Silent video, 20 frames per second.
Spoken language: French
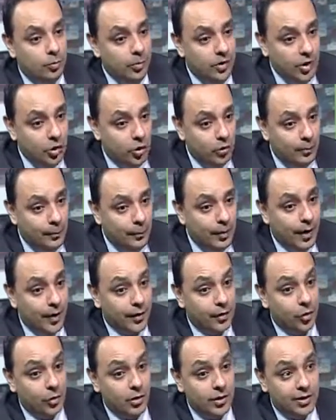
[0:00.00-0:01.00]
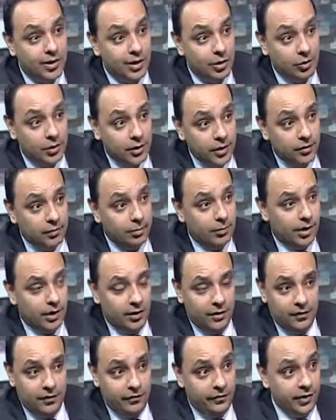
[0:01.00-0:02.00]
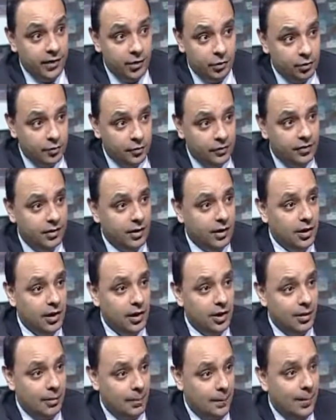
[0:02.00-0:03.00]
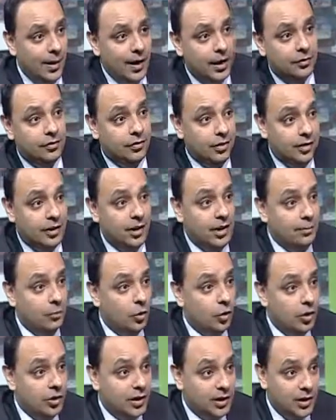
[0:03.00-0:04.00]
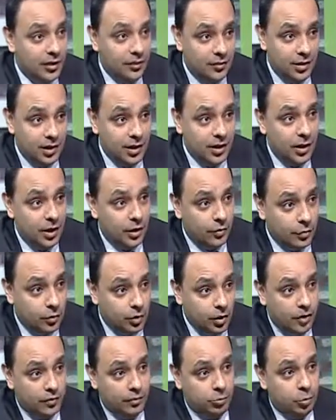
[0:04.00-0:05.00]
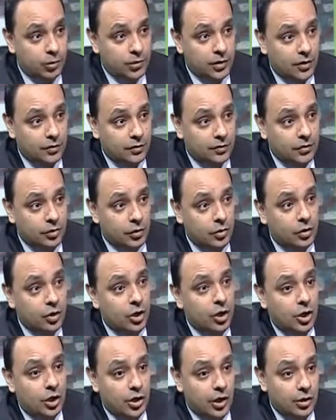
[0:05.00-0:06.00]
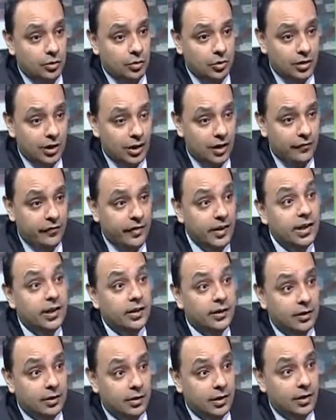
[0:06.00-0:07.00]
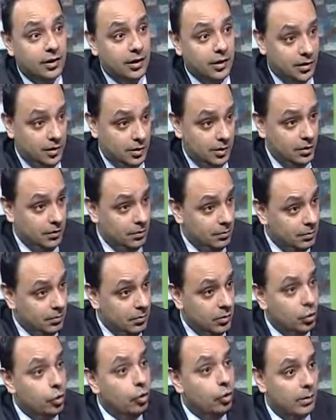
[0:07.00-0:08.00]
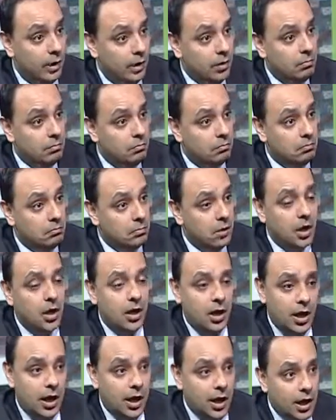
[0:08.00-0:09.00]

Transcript: N'oublions pas que le terrorisme, il est financé par cette crime organisé d'exploitation et de trafic euh, euh, humain, mm.